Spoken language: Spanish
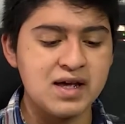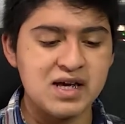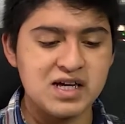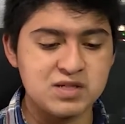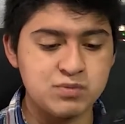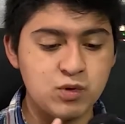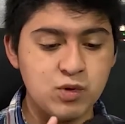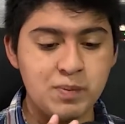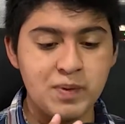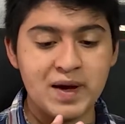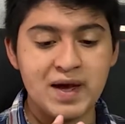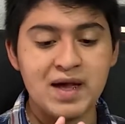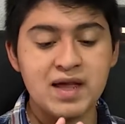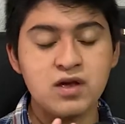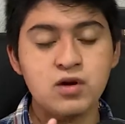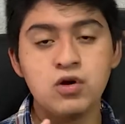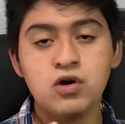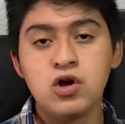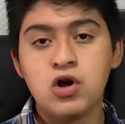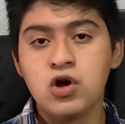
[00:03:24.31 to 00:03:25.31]
Es muy
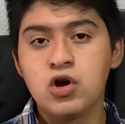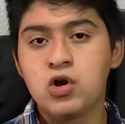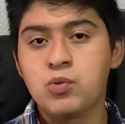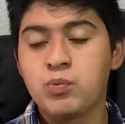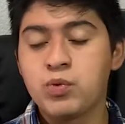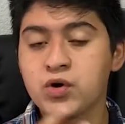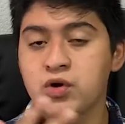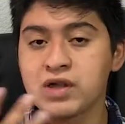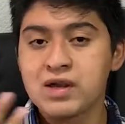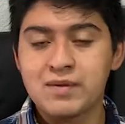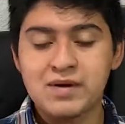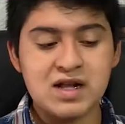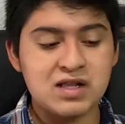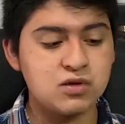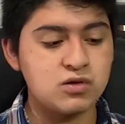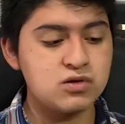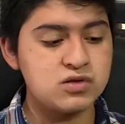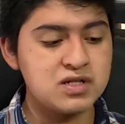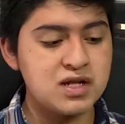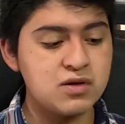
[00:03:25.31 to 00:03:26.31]
pequeño, lo puedo llevar a
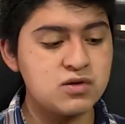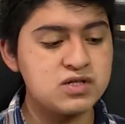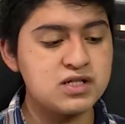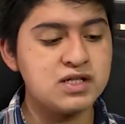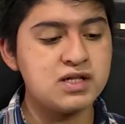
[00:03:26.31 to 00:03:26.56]
todos lados,